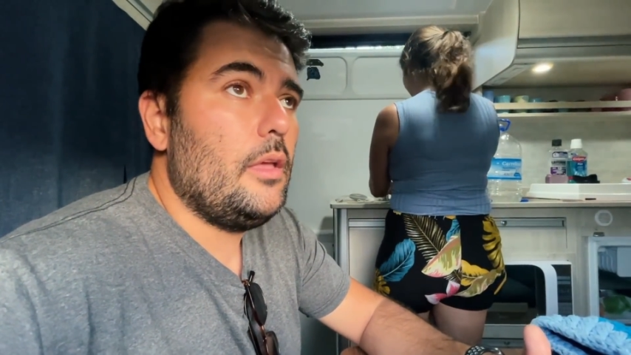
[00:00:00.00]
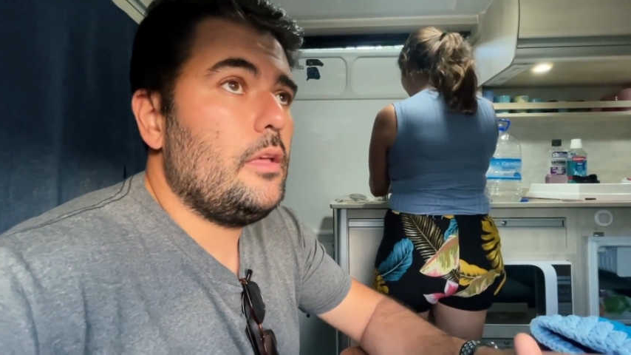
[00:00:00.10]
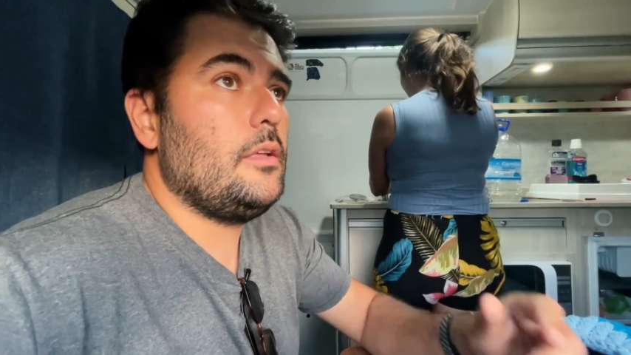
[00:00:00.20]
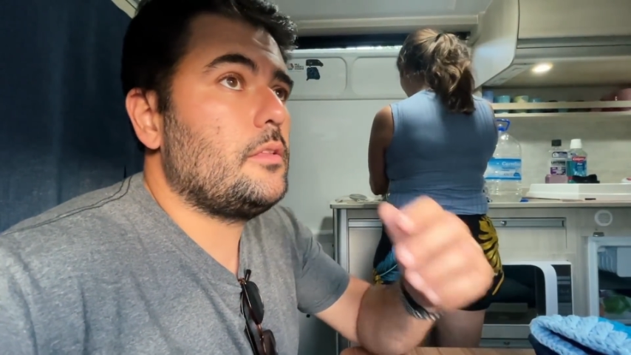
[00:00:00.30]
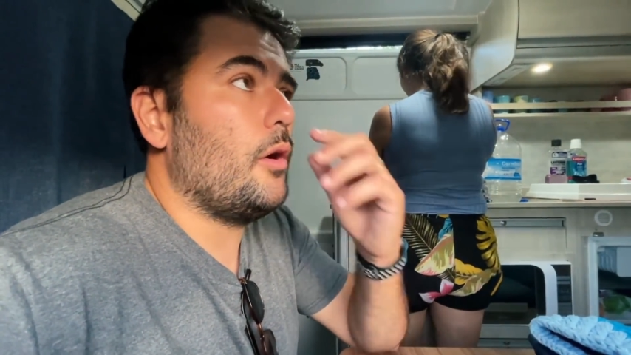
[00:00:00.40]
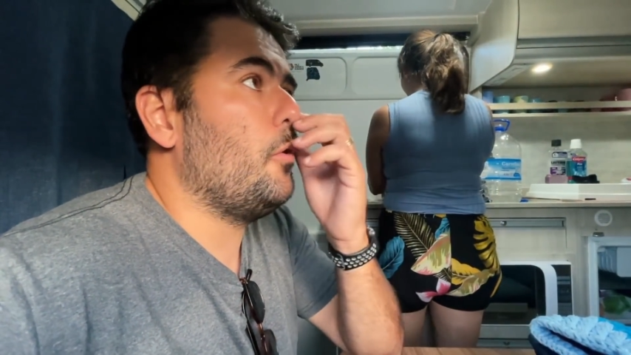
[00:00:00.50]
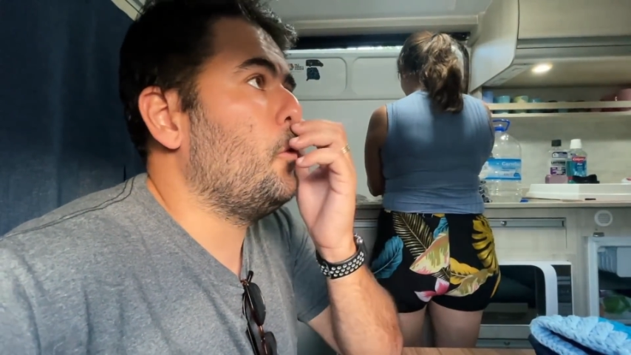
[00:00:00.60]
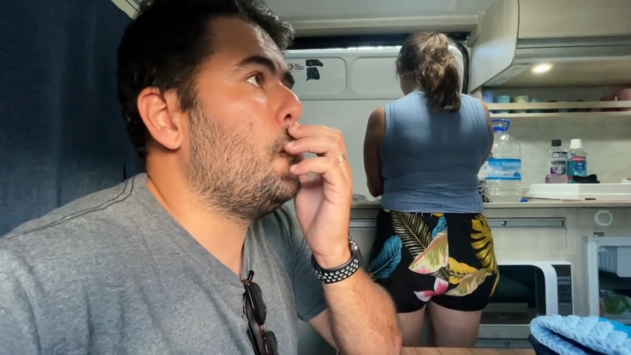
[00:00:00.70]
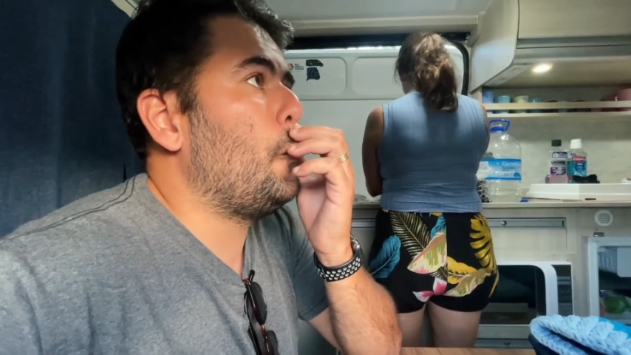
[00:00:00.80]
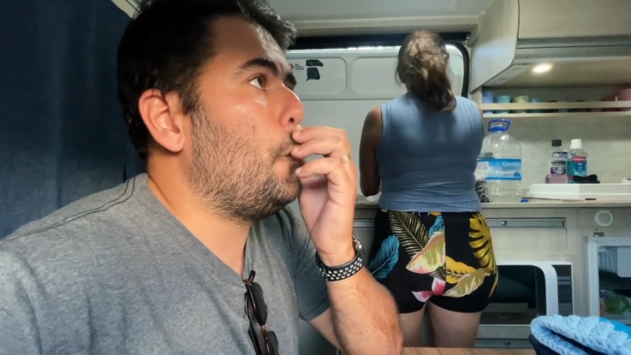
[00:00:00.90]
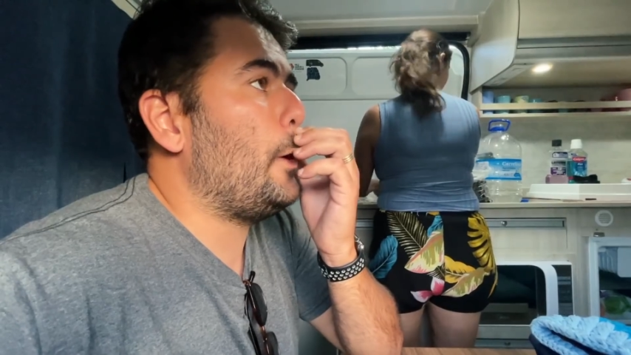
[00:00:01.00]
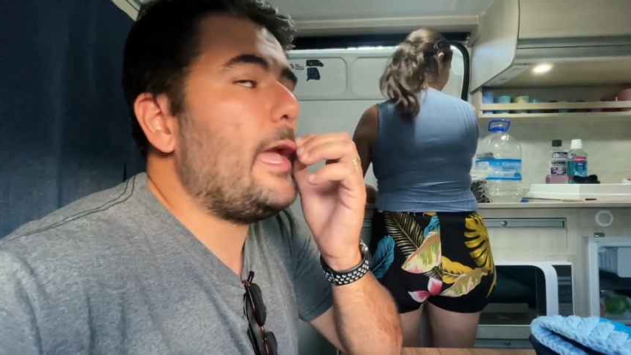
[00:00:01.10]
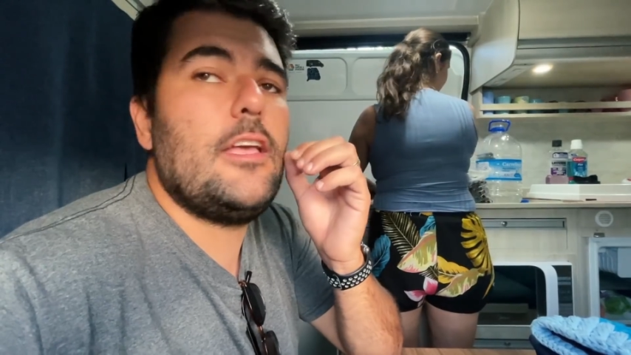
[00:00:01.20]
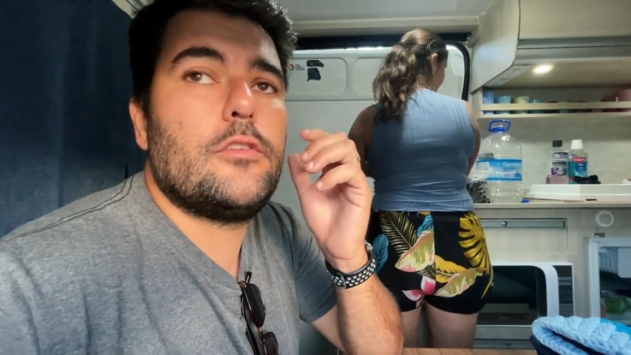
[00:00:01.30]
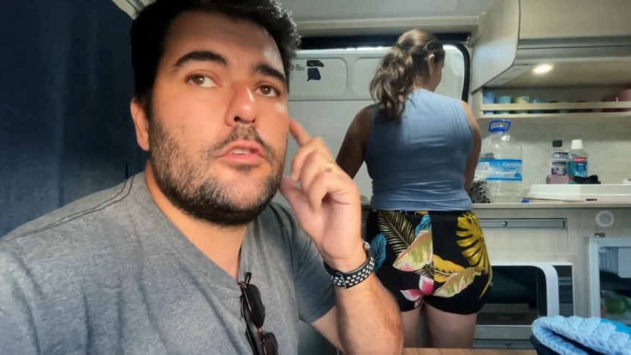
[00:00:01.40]
Então,
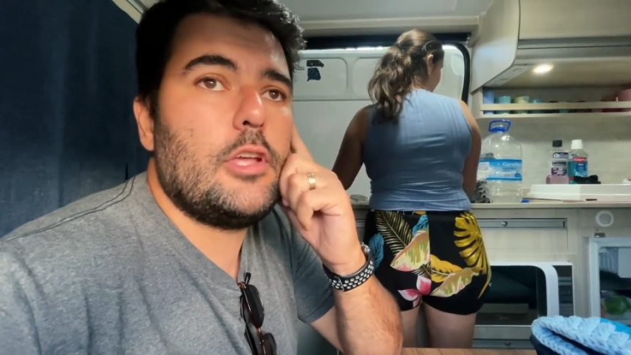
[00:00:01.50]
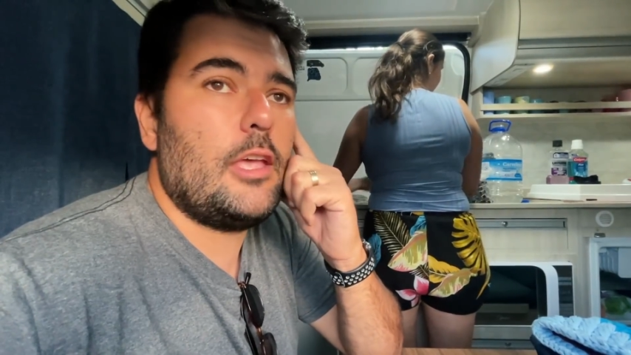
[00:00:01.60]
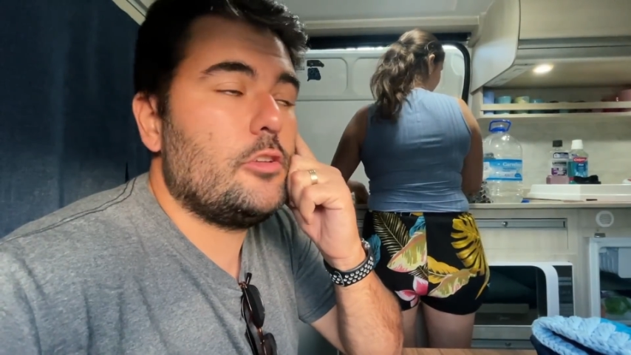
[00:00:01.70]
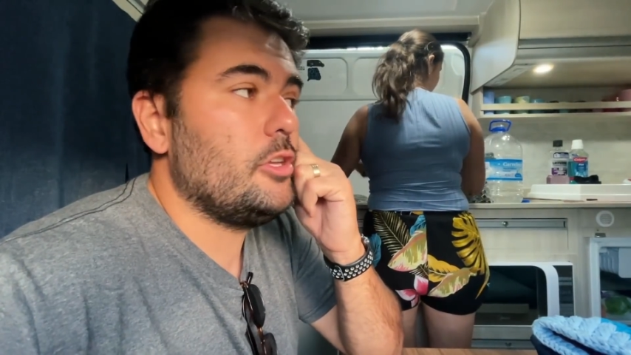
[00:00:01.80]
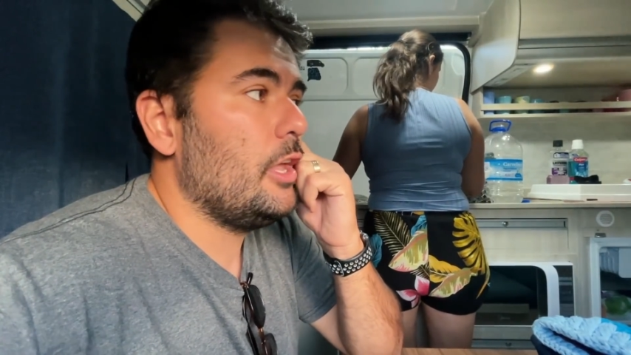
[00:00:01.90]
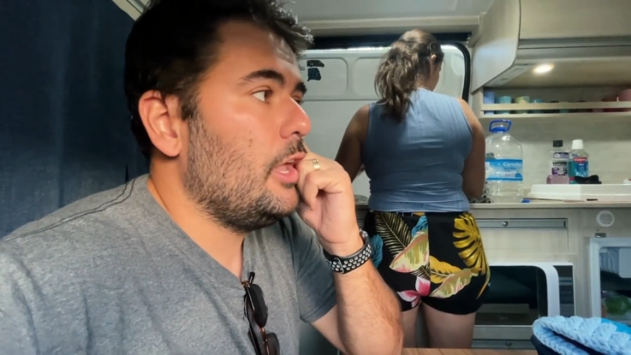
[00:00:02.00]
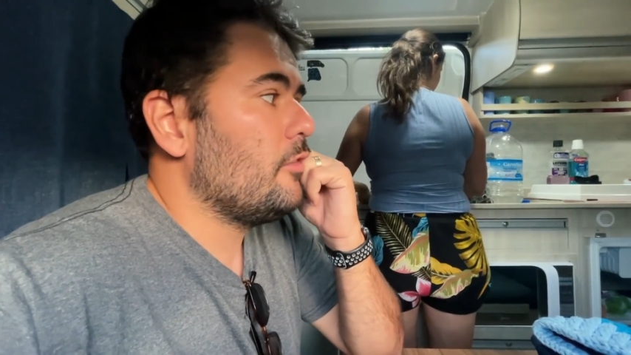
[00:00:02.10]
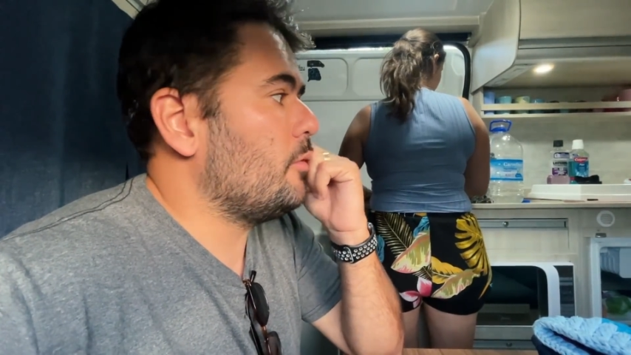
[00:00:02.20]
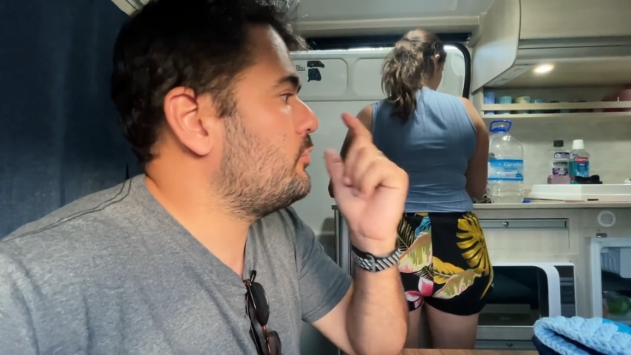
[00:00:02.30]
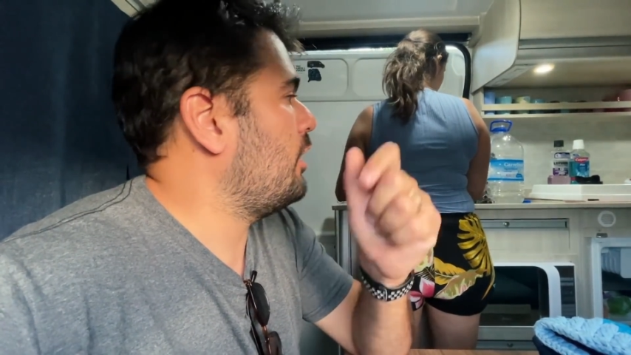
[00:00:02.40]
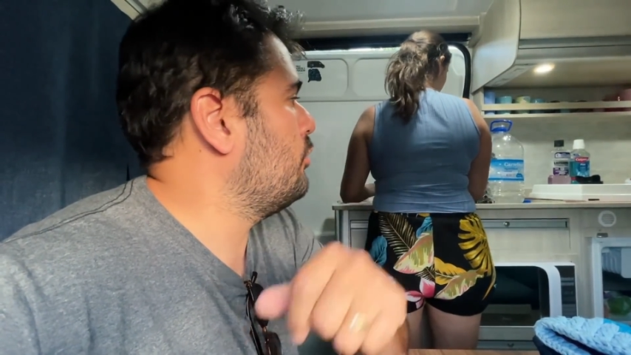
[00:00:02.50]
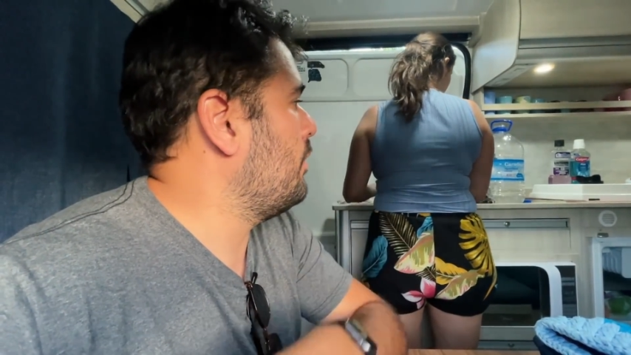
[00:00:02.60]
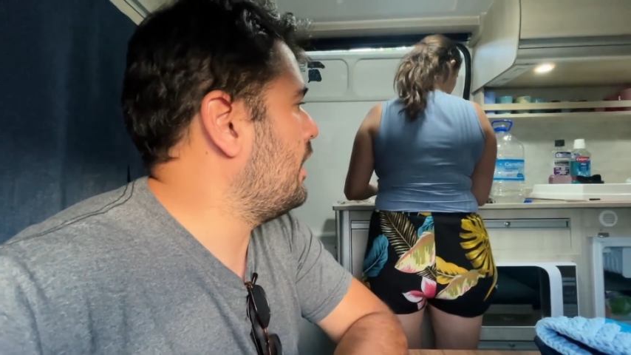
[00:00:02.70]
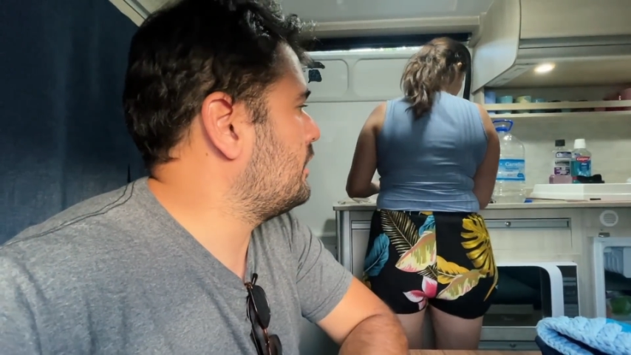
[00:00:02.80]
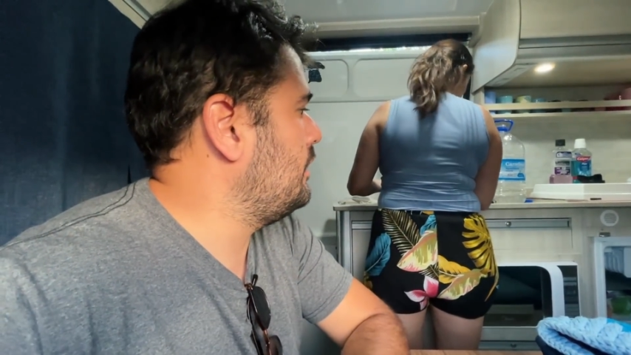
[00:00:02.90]
é isso, gente. Vamos se
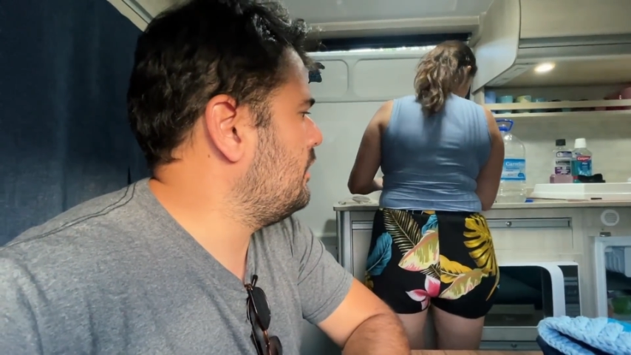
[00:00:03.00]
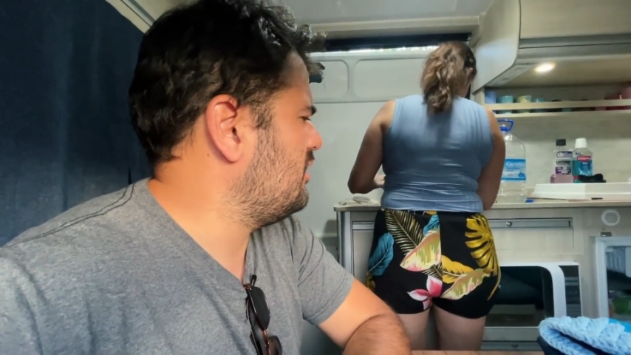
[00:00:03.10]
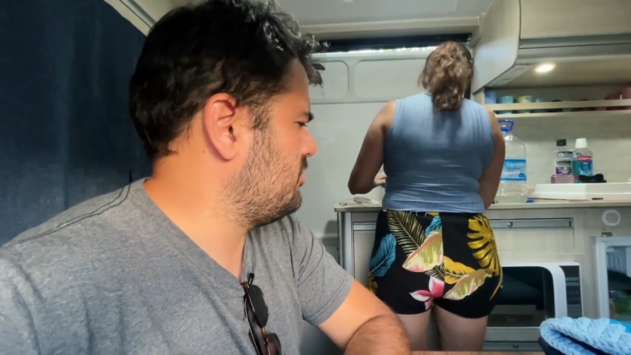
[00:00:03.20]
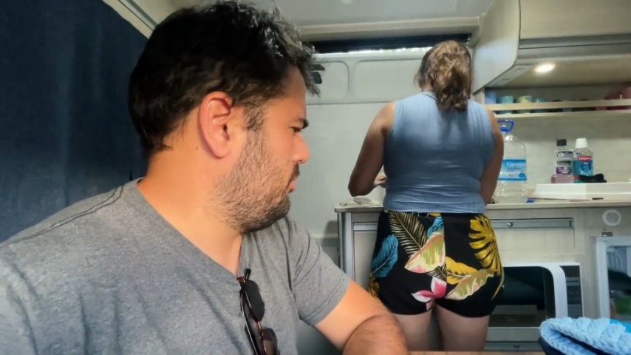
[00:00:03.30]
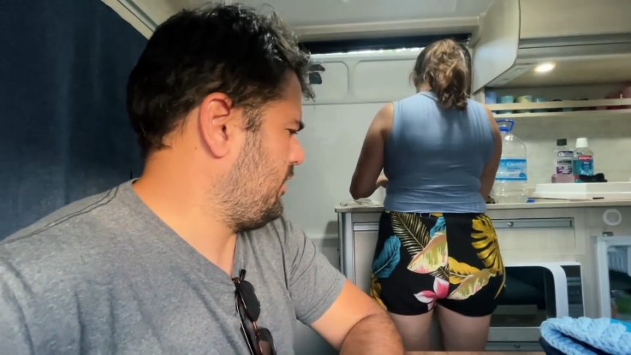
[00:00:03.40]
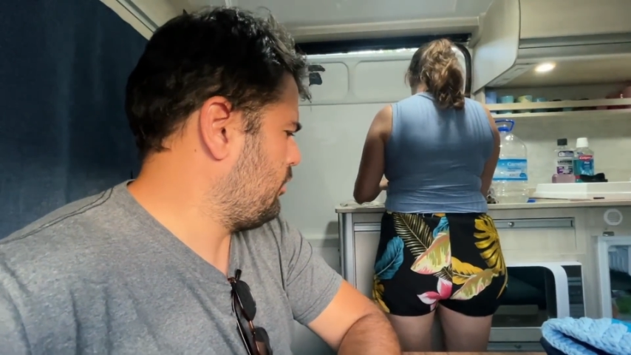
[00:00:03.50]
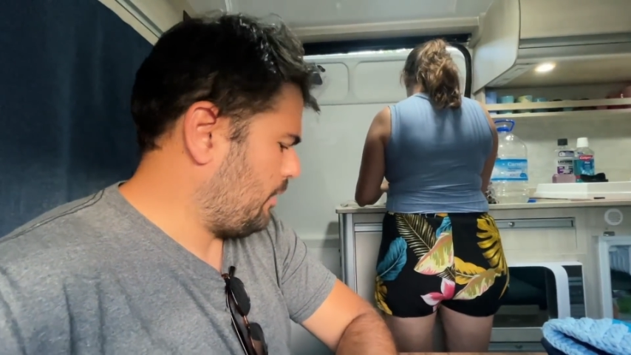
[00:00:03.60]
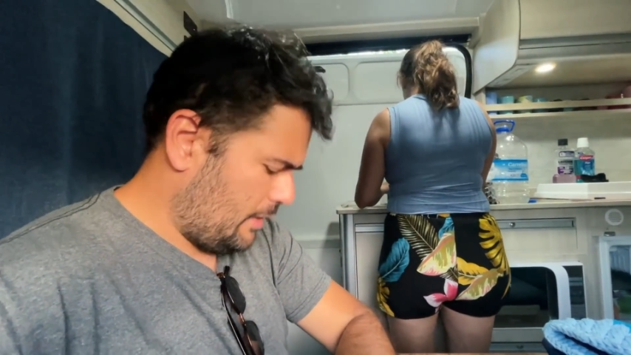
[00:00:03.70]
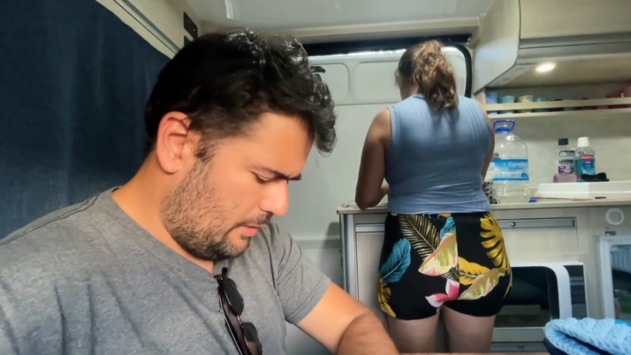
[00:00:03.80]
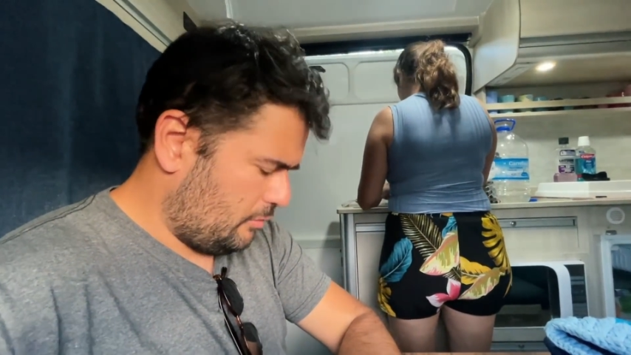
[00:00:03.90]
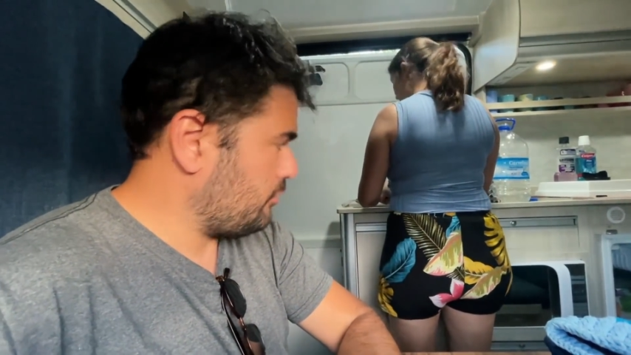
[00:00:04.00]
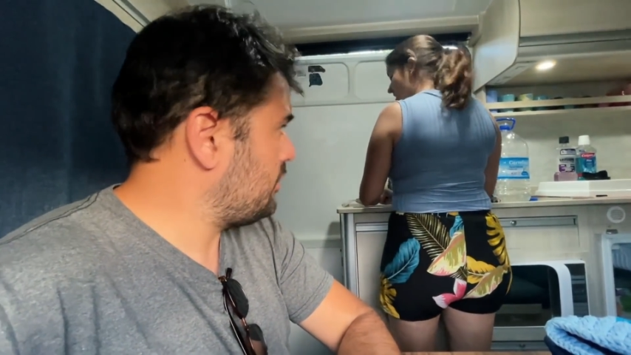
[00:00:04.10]
arrumar aqui. Eu acho que não precisa arrumar nada, eu